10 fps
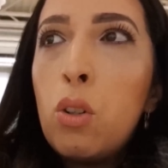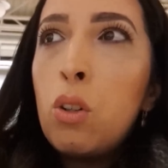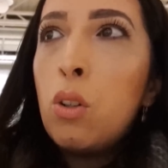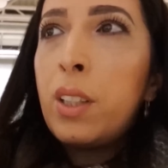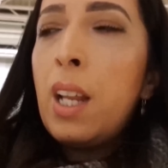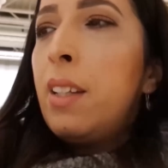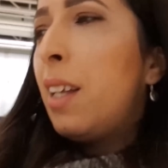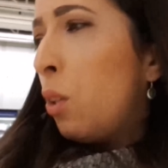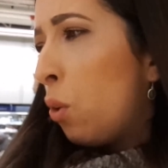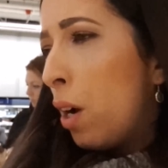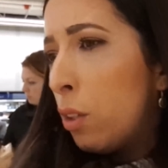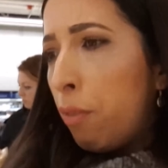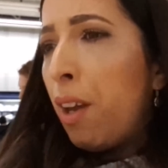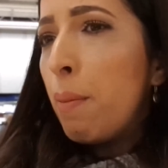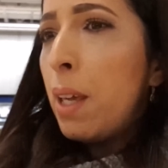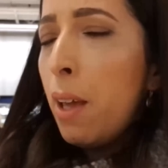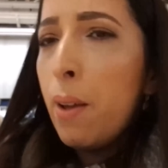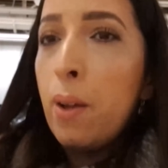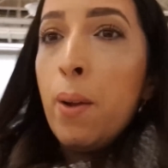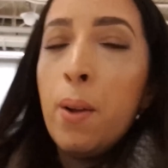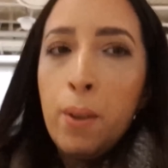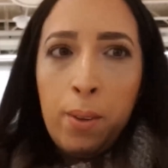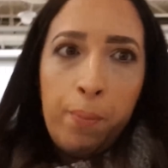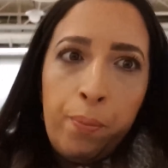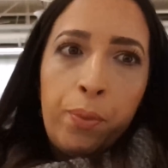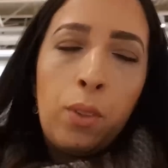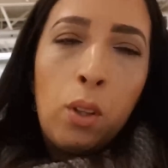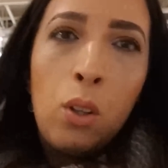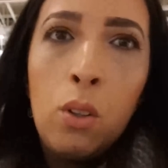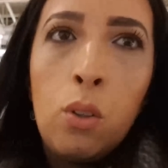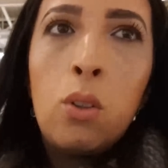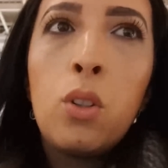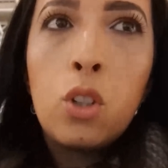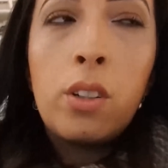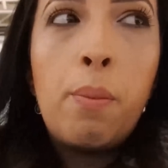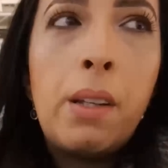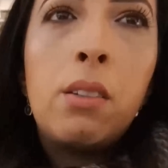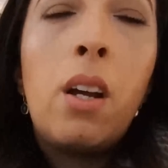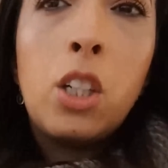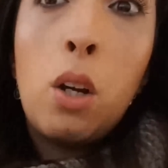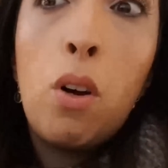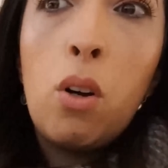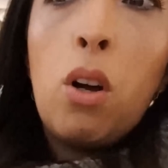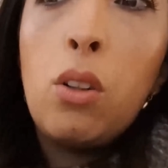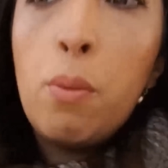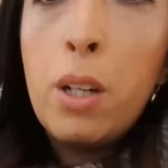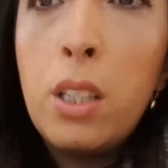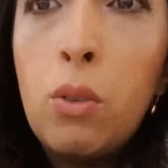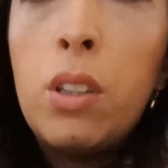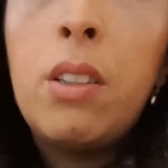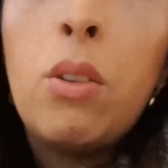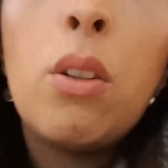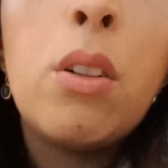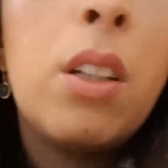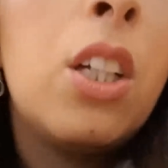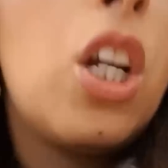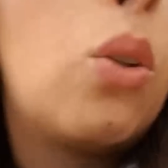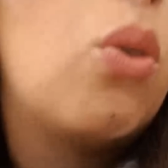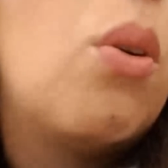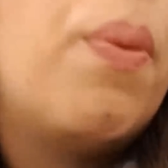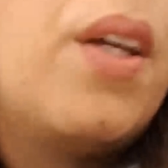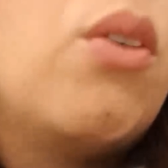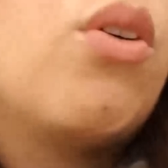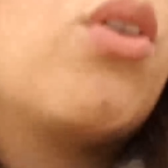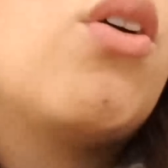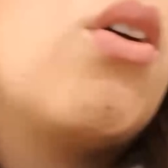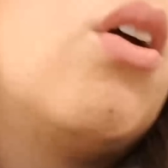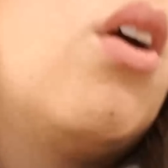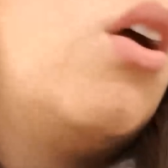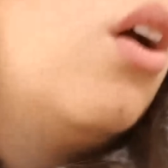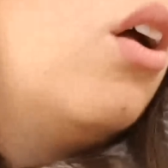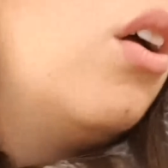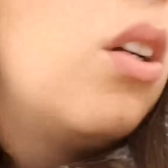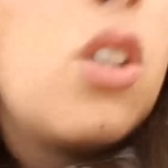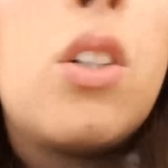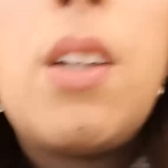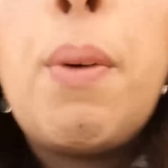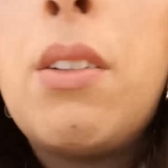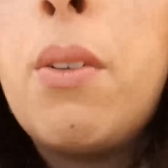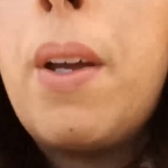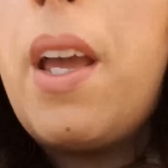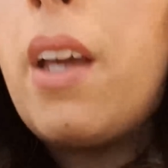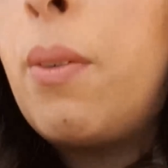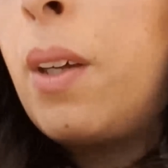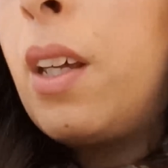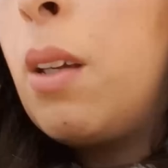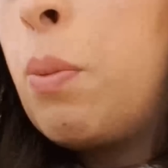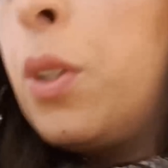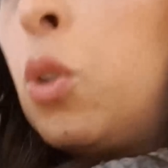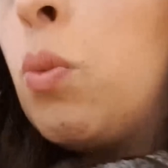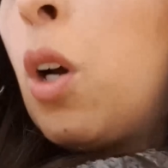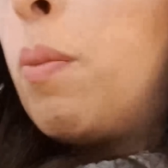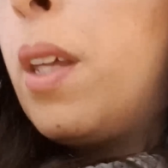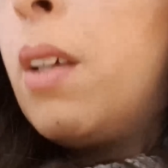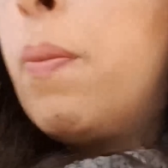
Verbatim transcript: euh, qualité de quoi De fermier Donc je sais pas si à chaque fois qu'on leur demande, ils nous disent que c'est déjà tout coupé. Donc euh, je sais pas si on va y arriver. Et puis du morbier.